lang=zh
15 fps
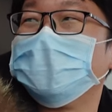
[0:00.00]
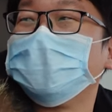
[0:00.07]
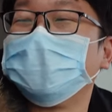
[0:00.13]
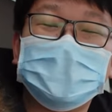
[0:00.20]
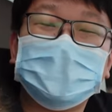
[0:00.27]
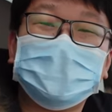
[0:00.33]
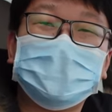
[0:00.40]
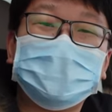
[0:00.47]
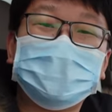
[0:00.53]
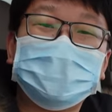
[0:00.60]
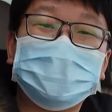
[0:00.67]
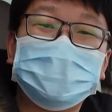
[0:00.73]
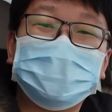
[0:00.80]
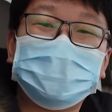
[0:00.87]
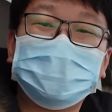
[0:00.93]
那这个
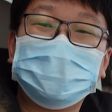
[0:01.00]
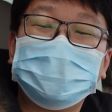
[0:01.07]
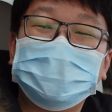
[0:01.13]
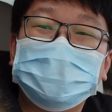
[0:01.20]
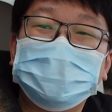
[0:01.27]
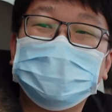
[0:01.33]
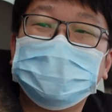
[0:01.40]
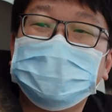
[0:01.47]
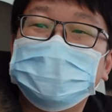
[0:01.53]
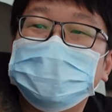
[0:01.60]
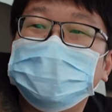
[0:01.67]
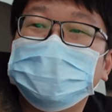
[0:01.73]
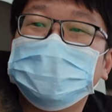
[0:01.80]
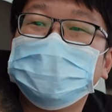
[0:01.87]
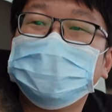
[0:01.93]
车你买来
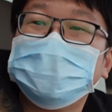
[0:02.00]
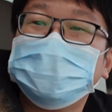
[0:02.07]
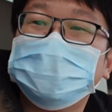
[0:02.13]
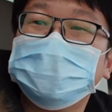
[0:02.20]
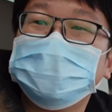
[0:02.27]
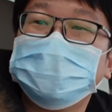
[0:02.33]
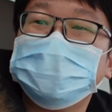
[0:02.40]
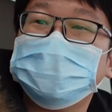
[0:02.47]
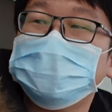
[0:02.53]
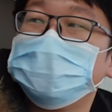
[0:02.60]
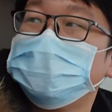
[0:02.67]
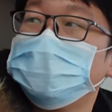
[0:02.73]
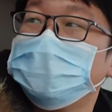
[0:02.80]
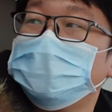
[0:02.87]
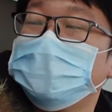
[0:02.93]
之后，你觉得
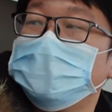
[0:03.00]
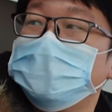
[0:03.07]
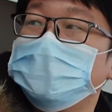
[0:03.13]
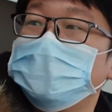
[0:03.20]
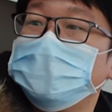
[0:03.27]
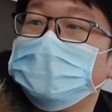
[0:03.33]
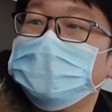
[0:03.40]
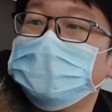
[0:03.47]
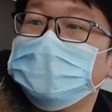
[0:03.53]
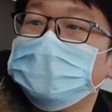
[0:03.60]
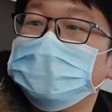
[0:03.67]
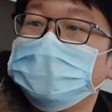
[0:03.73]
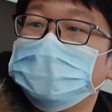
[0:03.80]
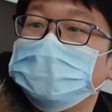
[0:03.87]
让你最满意的一